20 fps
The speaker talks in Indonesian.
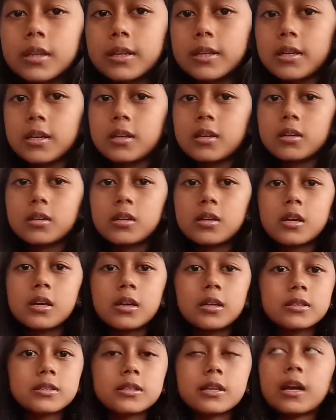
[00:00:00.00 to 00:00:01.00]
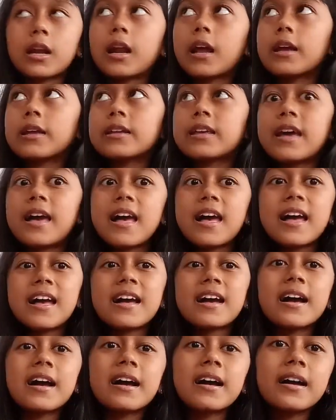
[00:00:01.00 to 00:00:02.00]
ini caranya
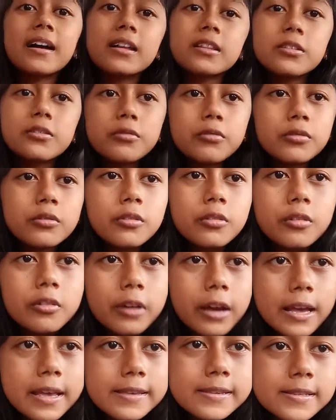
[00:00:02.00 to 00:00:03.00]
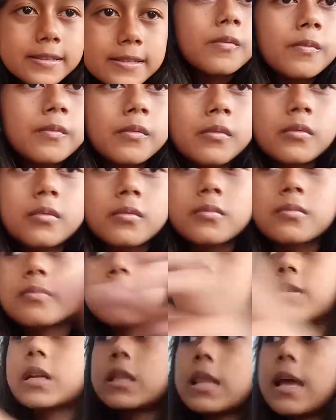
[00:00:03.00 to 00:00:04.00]
tunggu dulu guys
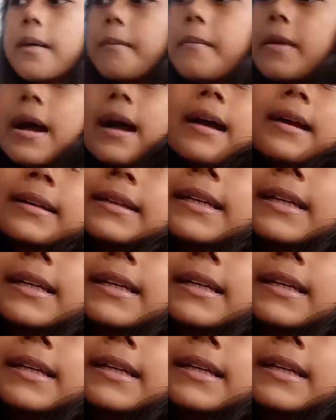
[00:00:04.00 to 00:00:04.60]
pertama